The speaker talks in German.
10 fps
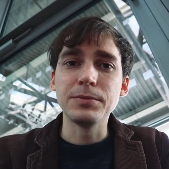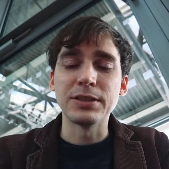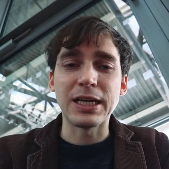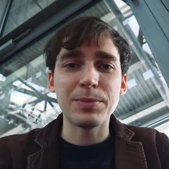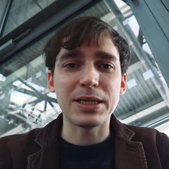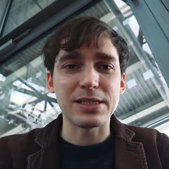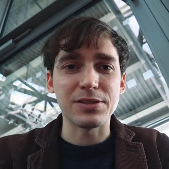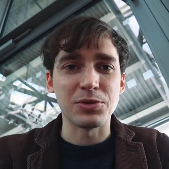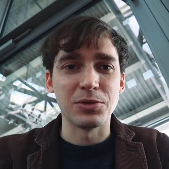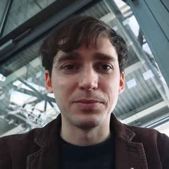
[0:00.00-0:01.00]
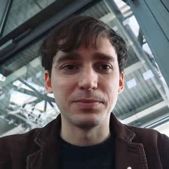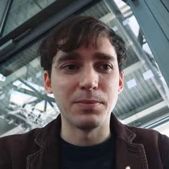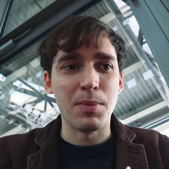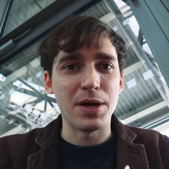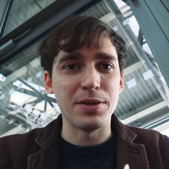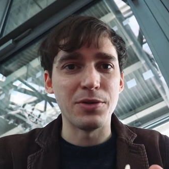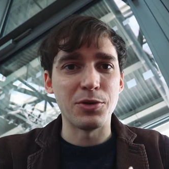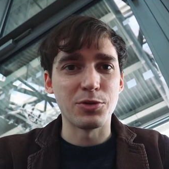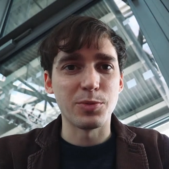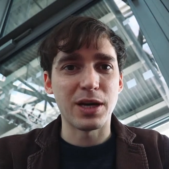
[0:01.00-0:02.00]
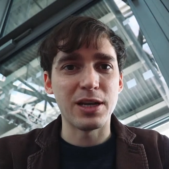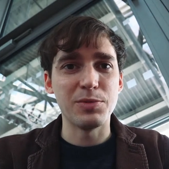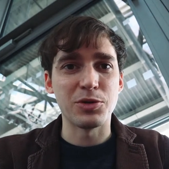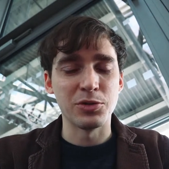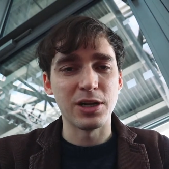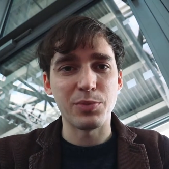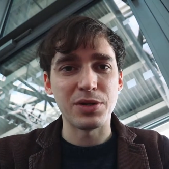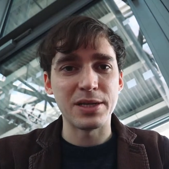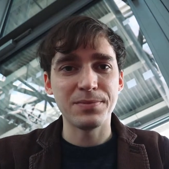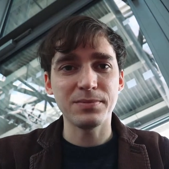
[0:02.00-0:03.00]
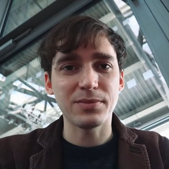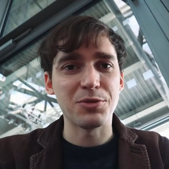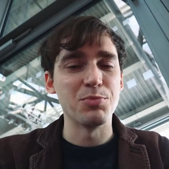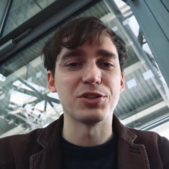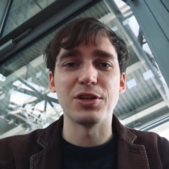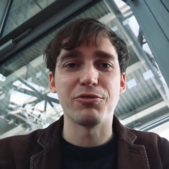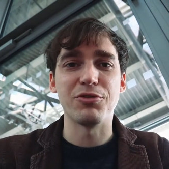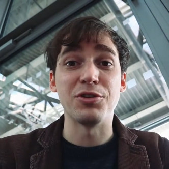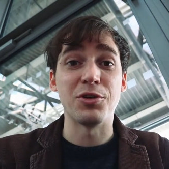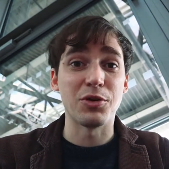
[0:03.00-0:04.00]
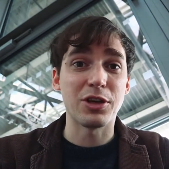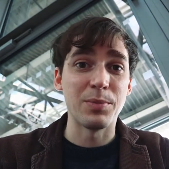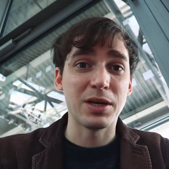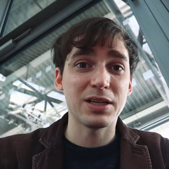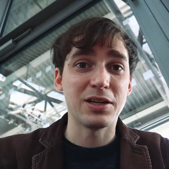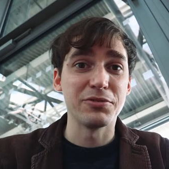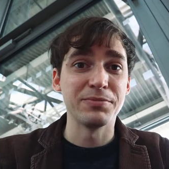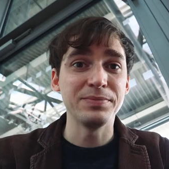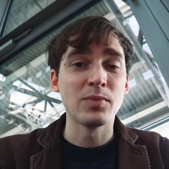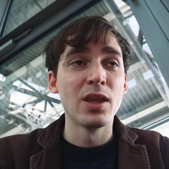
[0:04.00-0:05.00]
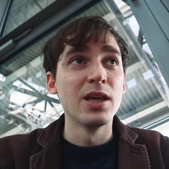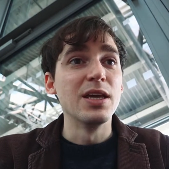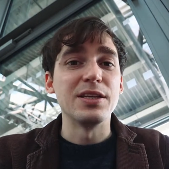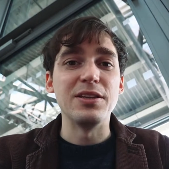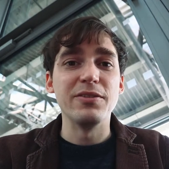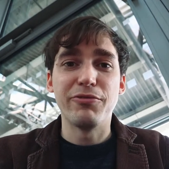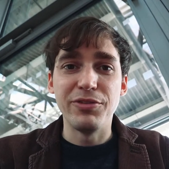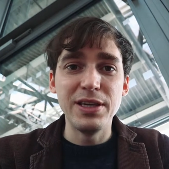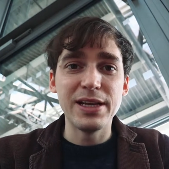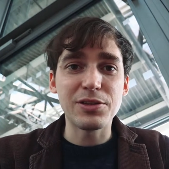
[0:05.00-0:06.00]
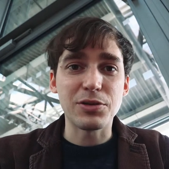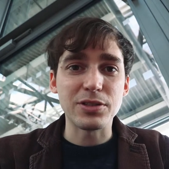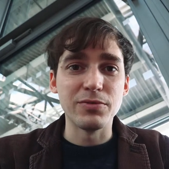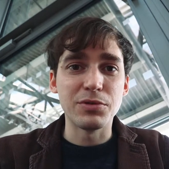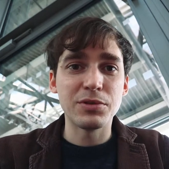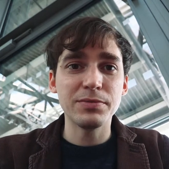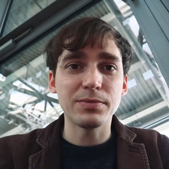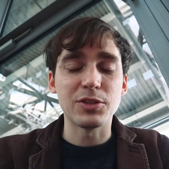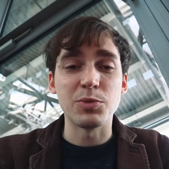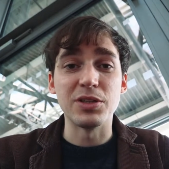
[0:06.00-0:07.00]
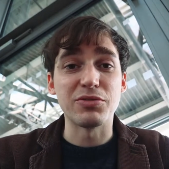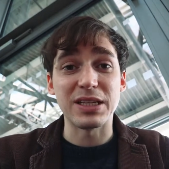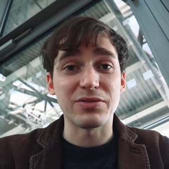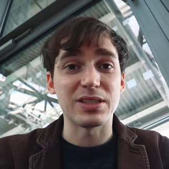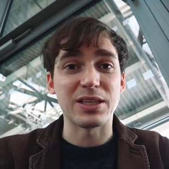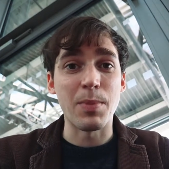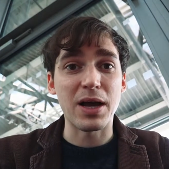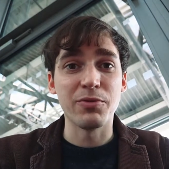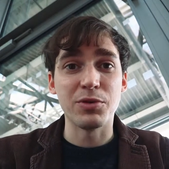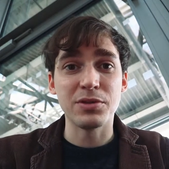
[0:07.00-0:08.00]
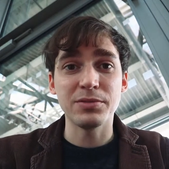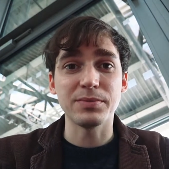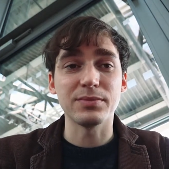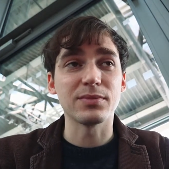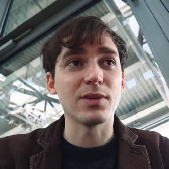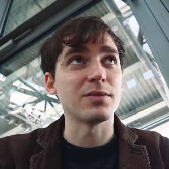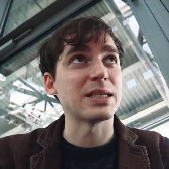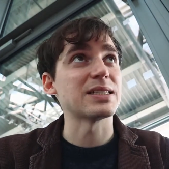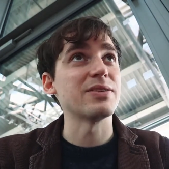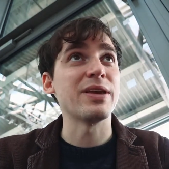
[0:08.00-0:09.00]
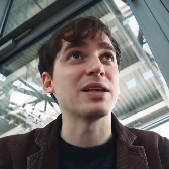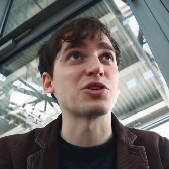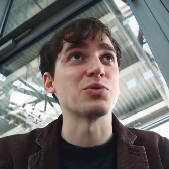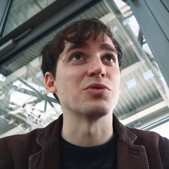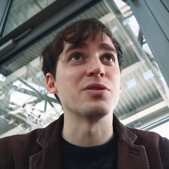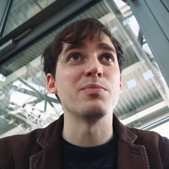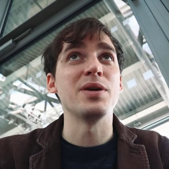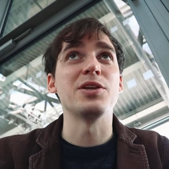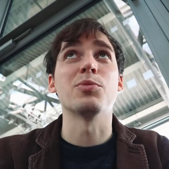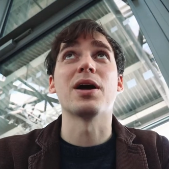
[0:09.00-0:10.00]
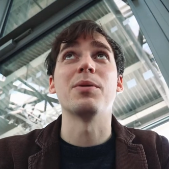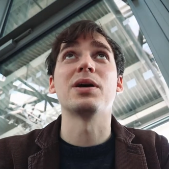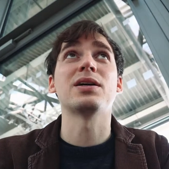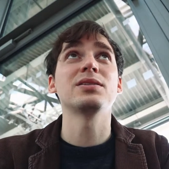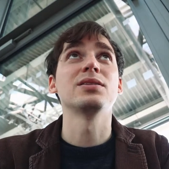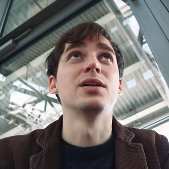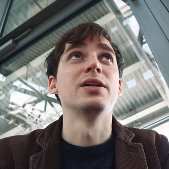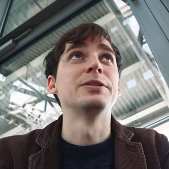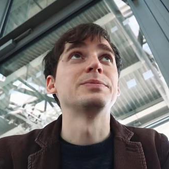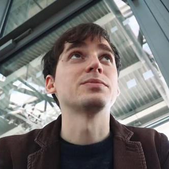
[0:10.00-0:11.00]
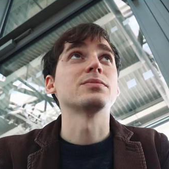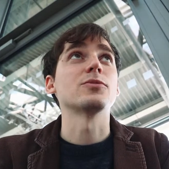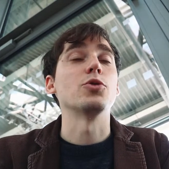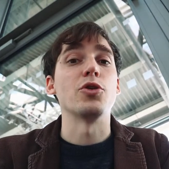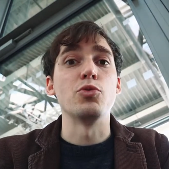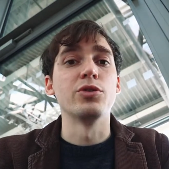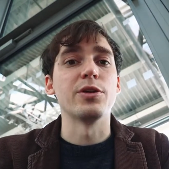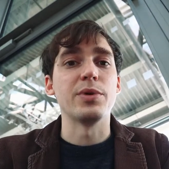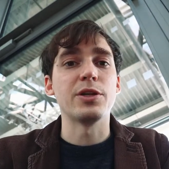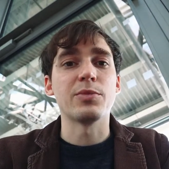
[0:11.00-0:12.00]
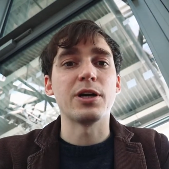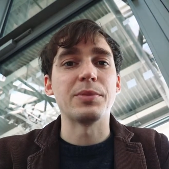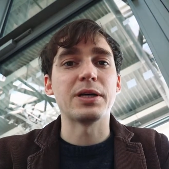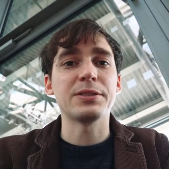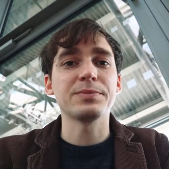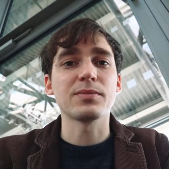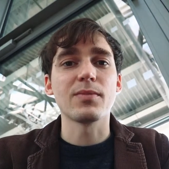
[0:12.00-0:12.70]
Und da habe ich jetzt also meinen YouTube-Kanal mit 100 Abonnenten. Ich müsste dafür eine neue Kamera kaufen, die viel Geld kosten würde, zumindest für das, was ich machen würde. Und das wäre schon eine Medium-Kamera, also nur eine Medium-Kamera.